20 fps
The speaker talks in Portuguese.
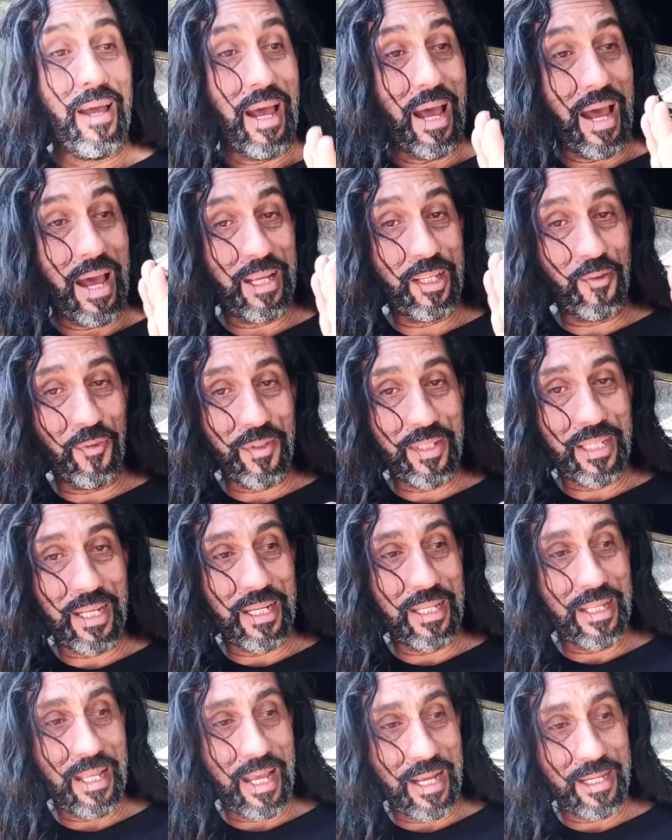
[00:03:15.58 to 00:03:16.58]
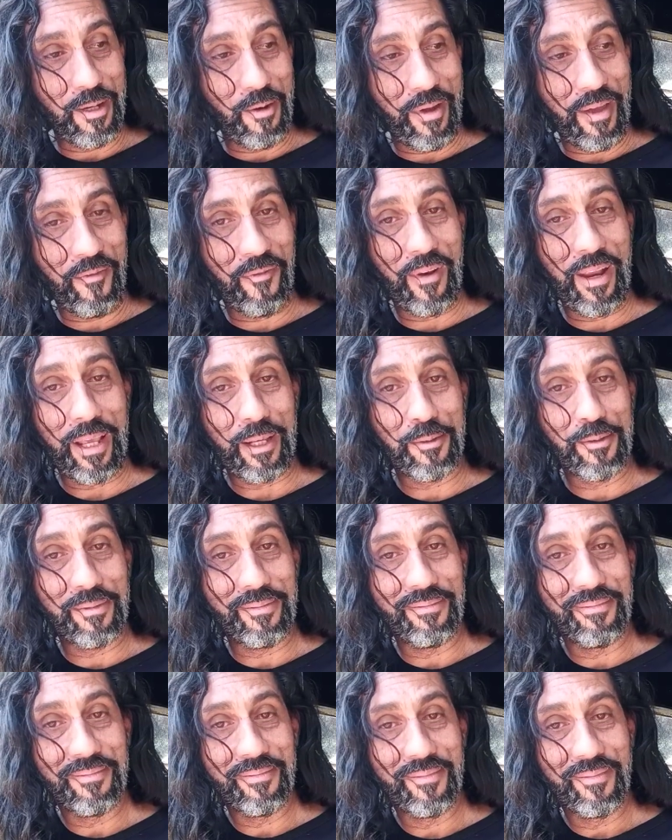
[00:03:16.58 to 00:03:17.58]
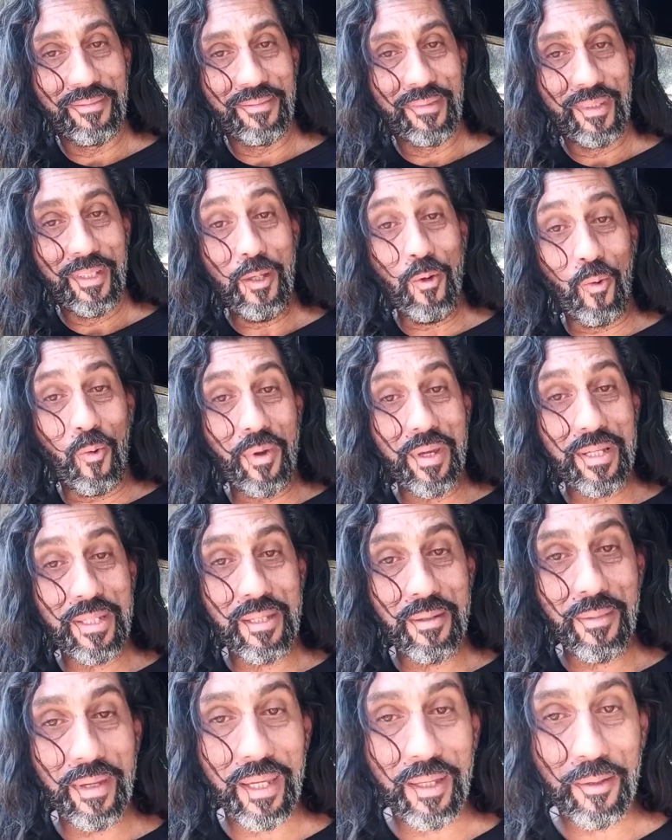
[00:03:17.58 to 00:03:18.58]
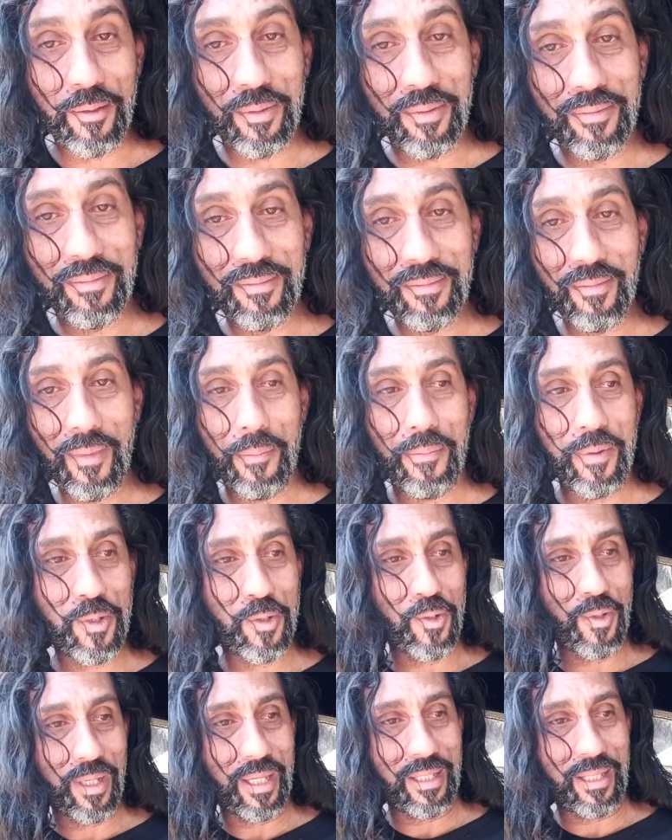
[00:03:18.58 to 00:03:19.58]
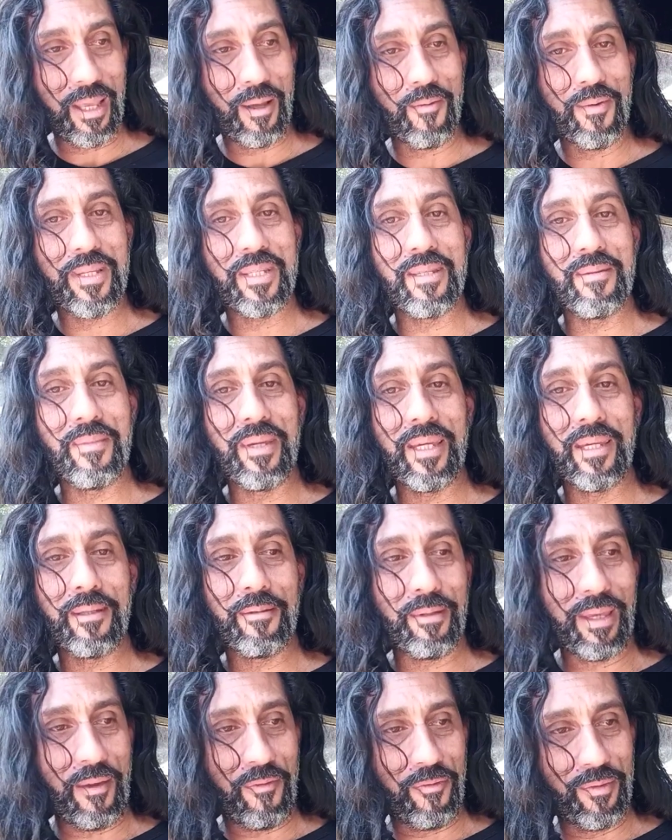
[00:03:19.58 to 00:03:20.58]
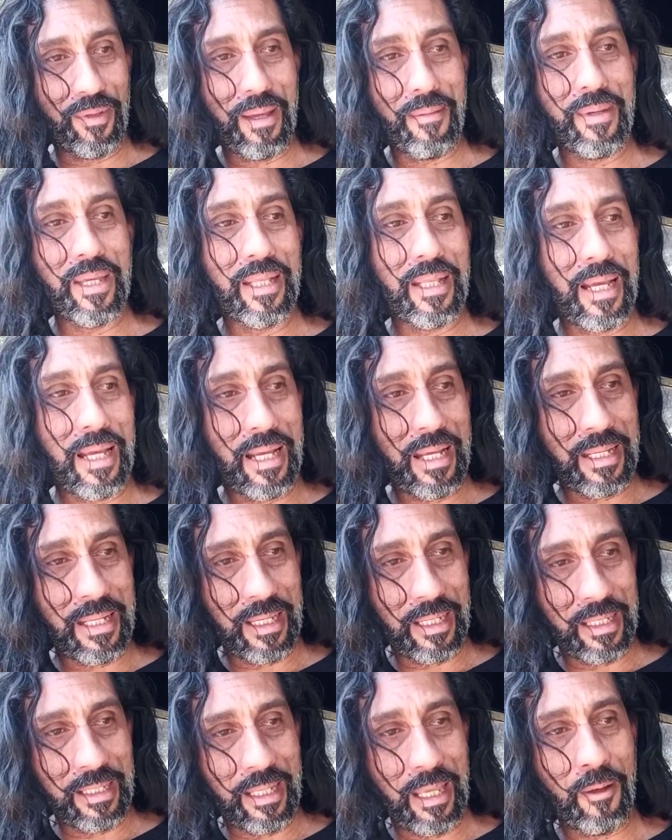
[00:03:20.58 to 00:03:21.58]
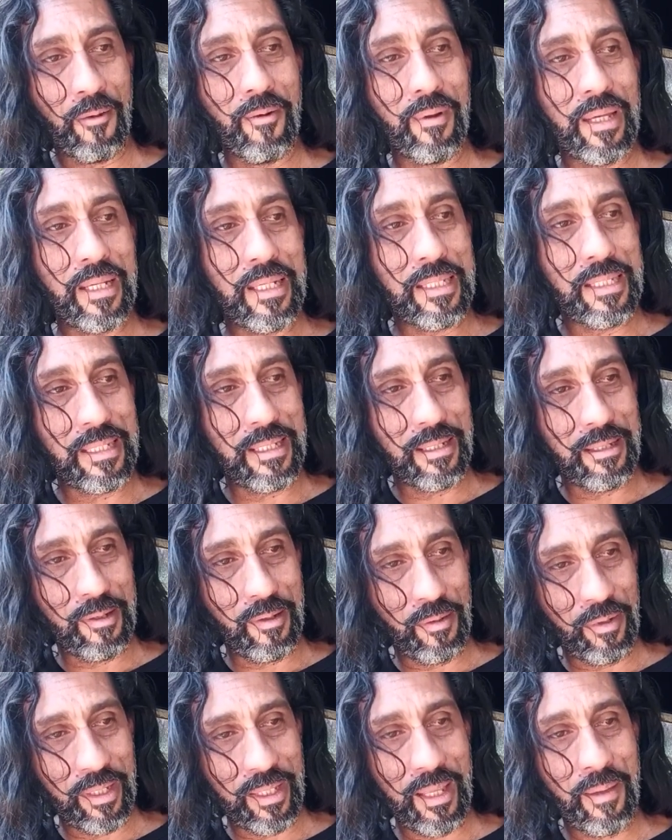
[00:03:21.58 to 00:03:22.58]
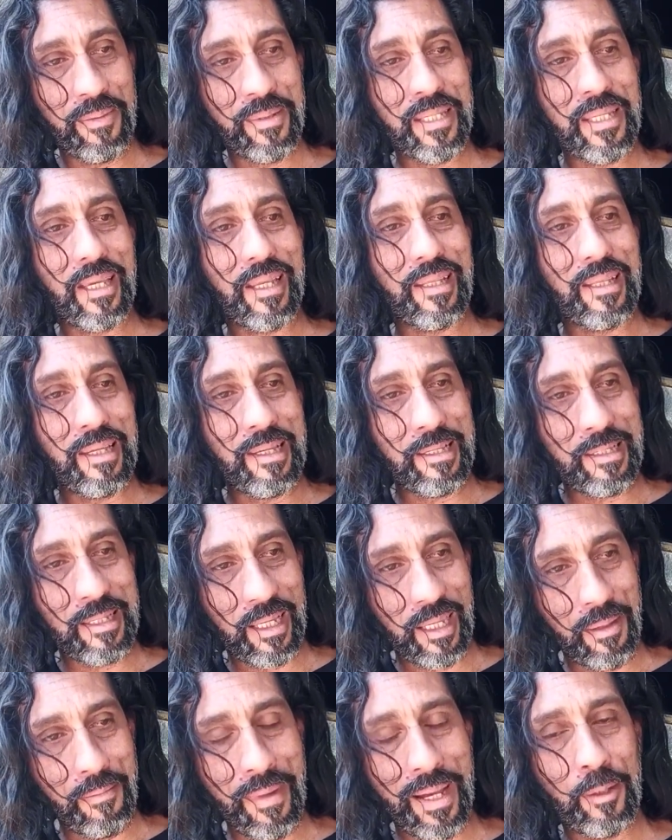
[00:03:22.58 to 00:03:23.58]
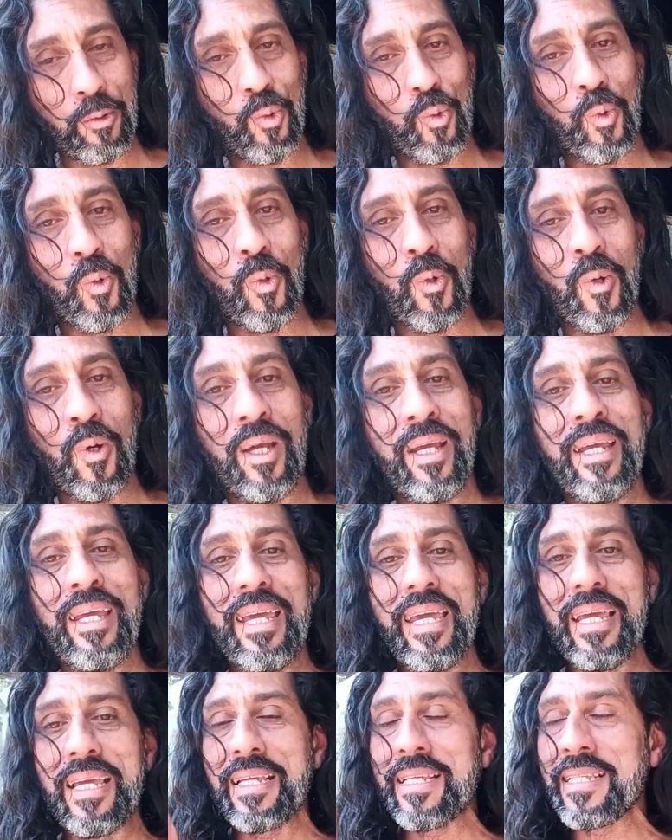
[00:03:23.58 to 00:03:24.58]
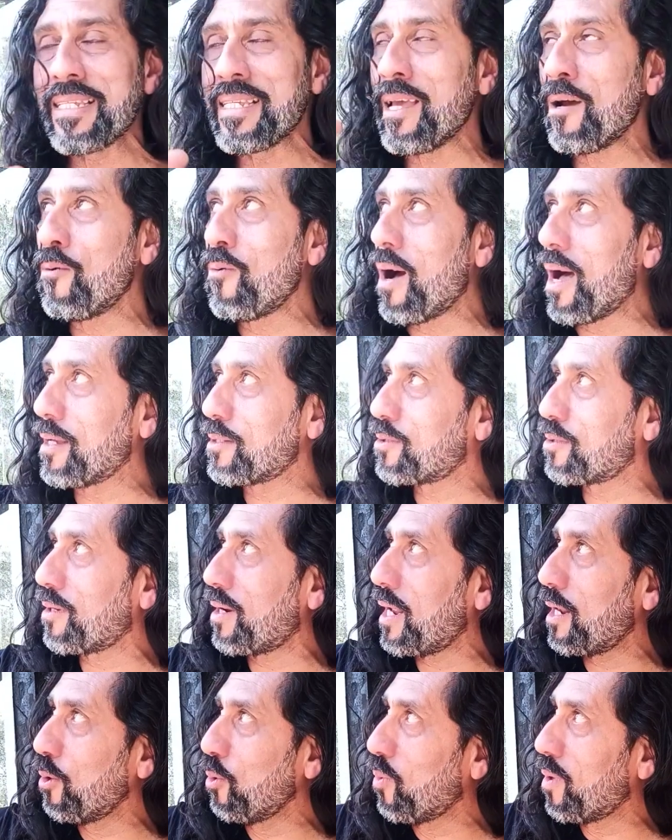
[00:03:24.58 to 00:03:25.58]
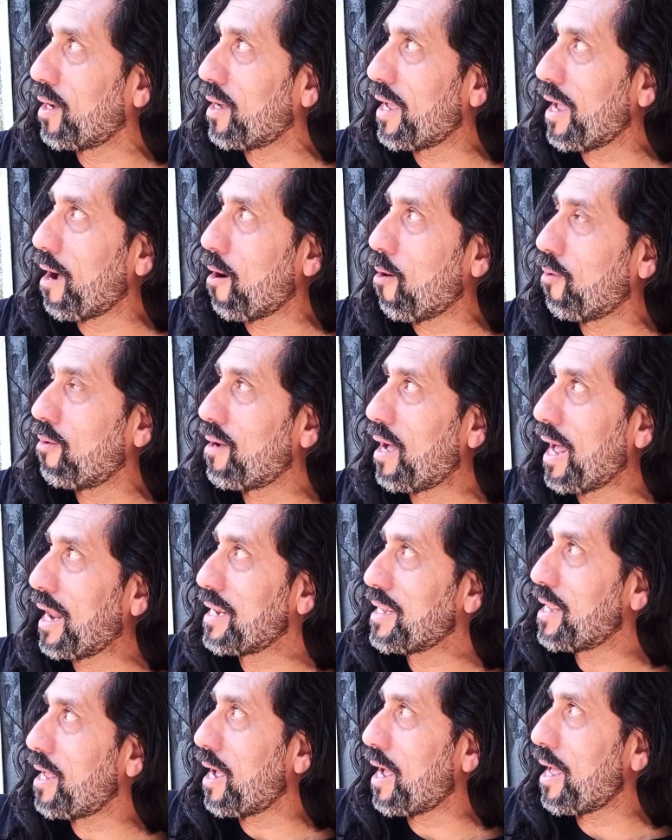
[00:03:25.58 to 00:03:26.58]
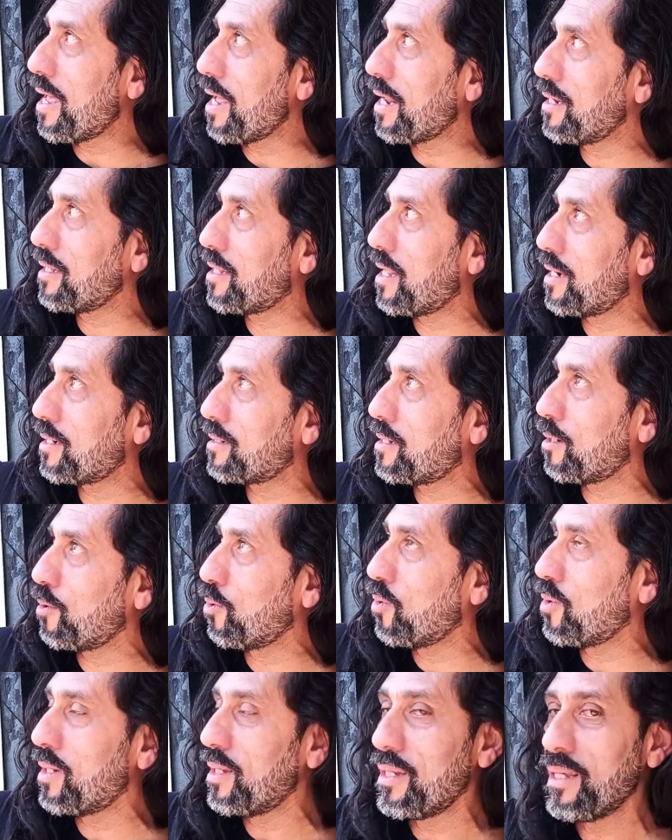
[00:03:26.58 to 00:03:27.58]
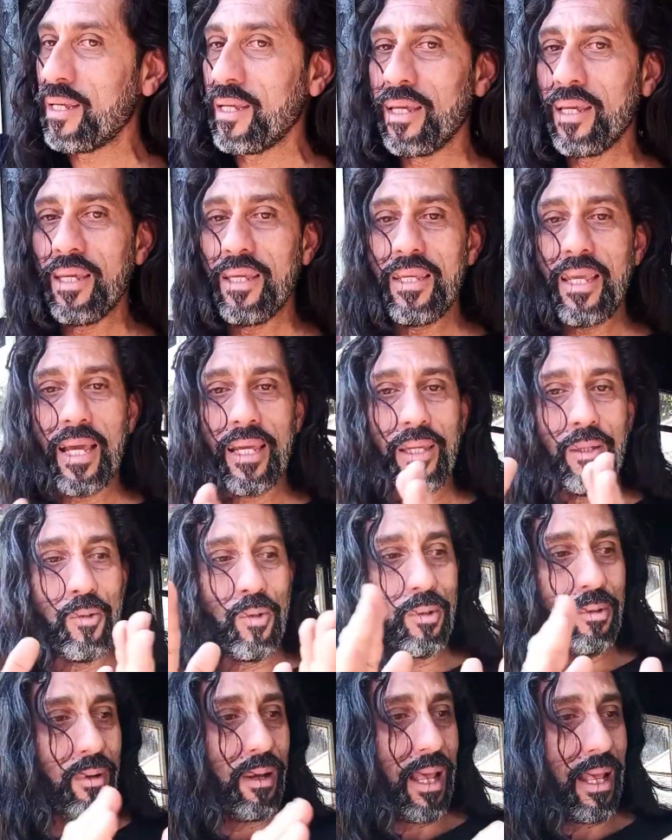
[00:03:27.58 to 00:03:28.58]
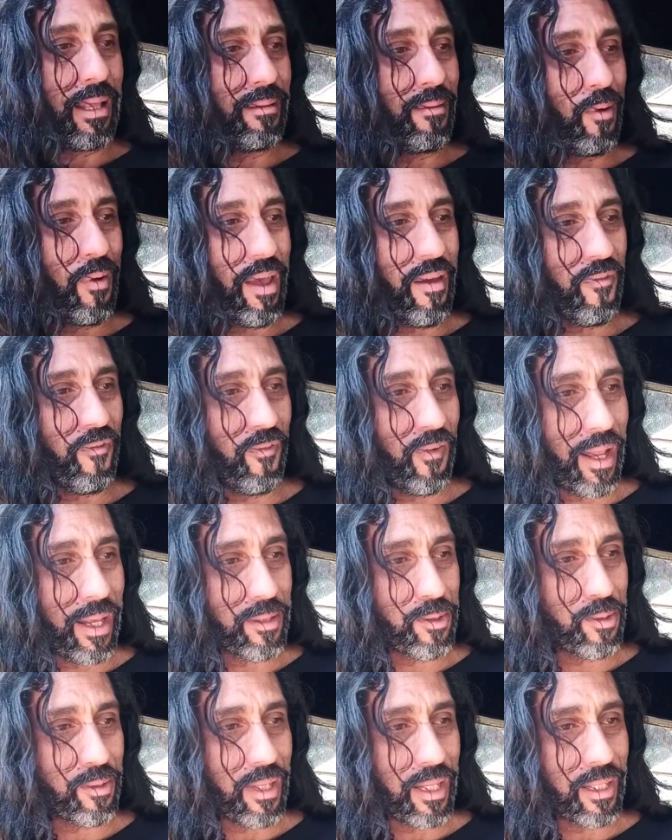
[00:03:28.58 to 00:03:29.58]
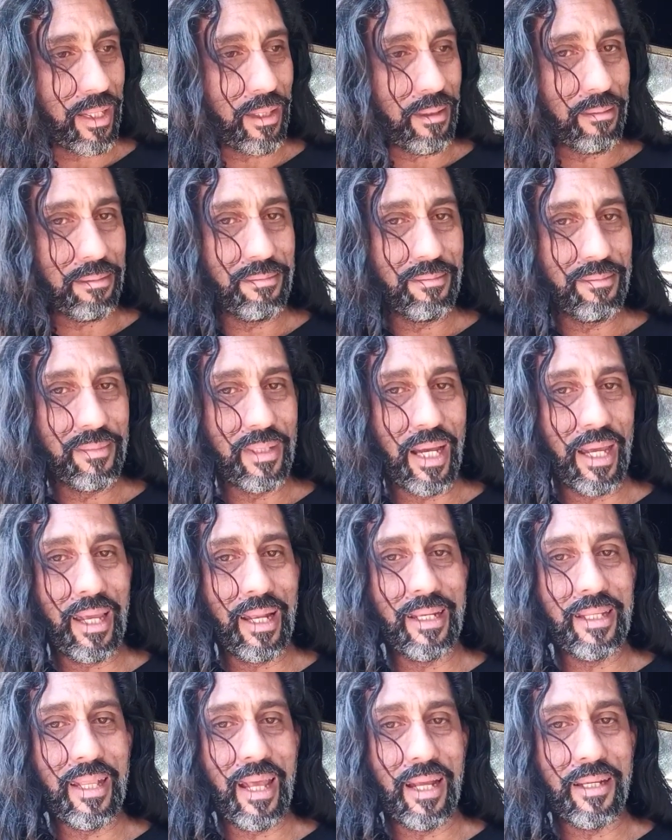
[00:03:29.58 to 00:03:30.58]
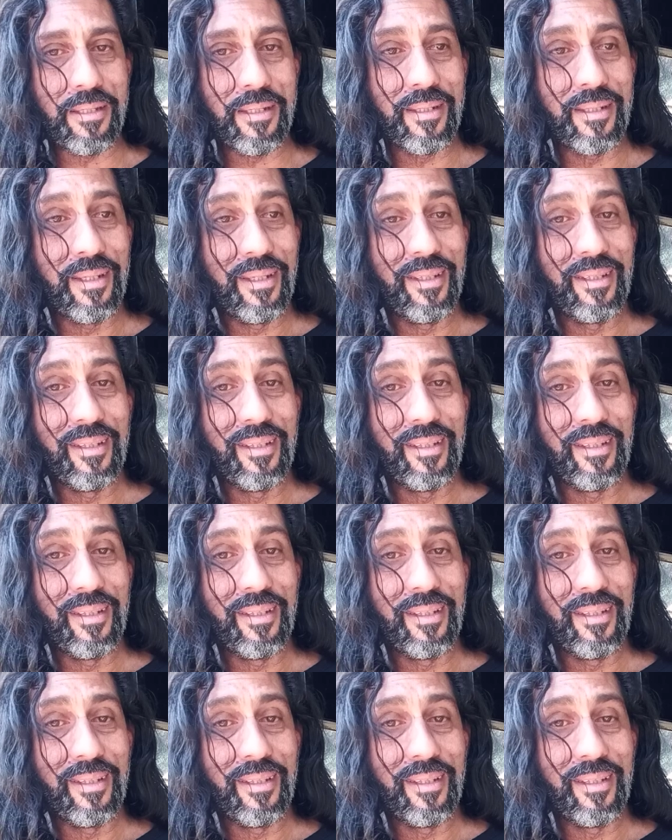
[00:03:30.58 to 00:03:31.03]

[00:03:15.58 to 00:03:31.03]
A artificialidade é o reflexo. E o conhecimento? Uma pessoa que tem conhecimento, que é fundamentada, que tem cognição, que tem certeza, que maturou, esse é o astro, é a lua real. Ali é a realidade da lua e aqui do outro lado é o reflexo daquilo, da realidade.